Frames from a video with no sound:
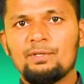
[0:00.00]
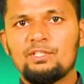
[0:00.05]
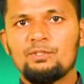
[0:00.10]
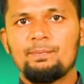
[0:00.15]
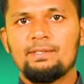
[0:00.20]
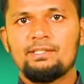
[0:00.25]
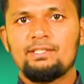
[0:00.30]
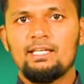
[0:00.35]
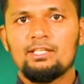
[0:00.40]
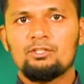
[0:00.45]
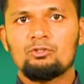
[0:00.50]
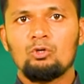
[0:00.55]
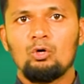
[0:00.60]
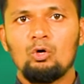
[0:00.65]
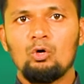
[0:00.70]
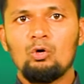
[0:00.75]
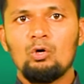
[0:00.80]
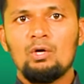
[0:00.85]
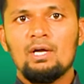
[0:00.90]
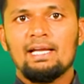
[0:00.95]
आप इस बिजनेस
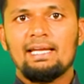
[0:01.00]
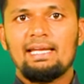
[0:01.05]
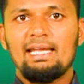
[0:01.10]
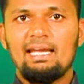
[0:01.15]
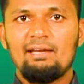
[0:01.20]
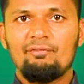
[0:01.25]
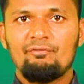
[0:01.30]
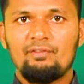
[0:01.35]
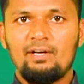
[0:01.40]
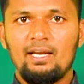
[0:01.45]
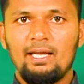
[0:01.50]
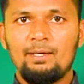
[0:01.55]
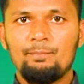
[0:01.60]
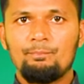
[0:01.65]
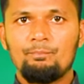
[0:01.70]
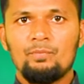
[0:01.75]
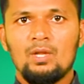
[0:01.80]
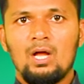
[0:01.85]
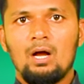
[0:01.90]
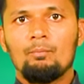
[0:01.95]
को केफ
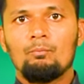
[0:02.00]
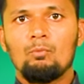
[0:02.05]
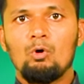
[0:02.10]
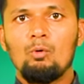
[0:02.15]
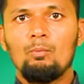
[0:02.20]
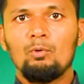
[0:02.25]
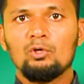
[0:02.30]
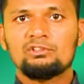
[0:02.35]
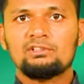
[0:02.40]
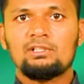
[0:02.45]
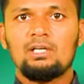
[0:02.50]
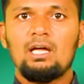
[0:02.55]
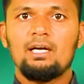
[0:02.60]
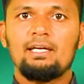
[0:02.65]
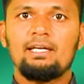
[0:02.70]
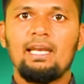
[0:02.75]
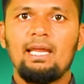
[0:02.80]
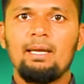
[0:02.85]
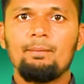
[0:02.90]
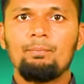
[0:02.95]
टाइप मोमोस
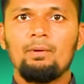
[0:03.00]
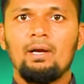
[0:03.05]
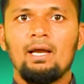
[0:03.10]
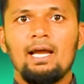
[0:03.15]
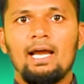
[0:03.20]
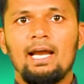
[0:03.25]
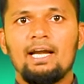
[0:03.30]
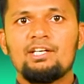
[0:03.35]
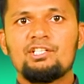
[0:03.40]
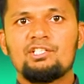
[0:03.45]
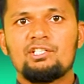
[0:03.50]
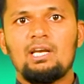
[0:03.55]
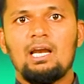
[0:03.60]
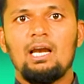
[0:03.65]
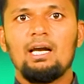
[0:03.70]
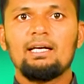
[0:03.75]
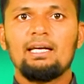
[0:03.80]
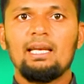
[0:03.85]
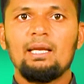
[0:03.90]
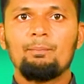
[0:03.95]
कार टाइप एंड
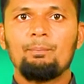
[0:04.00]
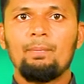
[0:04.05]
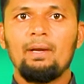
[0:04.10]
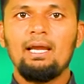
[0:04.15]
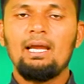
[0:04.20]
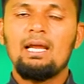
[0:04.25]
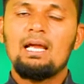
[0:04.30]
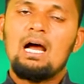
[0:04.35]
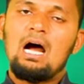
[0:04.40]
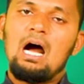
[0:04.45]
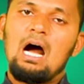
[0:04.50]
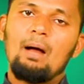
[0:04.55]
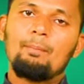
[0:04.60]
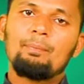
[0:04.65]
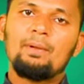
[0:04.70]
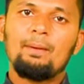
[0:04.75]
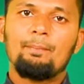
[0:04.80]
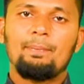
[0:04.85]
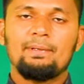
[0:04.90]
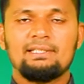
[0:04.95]
स्टार टाइप में
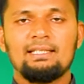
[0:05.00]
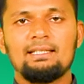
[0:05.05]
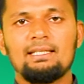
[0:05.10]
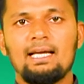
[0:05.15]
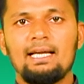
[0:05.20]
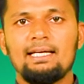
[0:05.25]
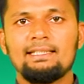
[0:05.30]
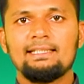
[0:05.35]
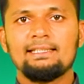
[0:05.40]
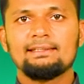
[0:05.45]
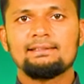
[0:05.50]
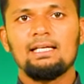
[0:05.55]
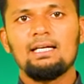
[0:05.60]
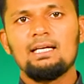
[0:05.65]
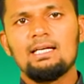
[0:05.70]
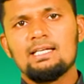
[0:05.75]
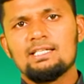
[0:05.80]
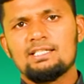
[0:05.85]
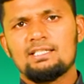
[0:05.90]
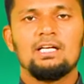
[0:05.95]
आपके पसंद आए
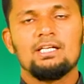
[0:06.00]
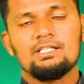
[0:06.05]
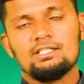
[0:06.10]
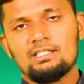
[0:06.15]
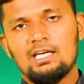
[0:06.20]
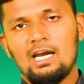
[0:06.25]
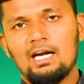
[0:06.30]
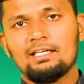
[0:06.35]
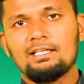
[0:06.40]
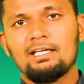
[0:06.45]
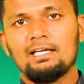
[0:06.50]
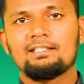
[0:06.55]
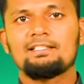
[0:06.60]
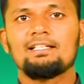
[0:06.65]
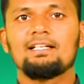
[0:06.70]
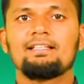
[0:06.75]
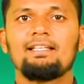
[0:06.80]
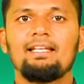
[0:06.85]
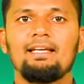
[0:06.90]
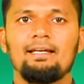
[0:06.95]
जैसा स्टार्ट कर
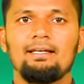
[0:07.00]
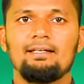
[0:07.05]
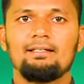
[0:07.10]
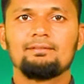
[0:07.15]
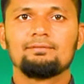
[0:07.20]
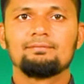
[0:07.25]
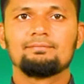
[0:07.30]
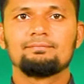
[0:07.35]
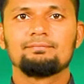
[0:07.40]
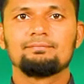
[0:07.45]
सकते हैं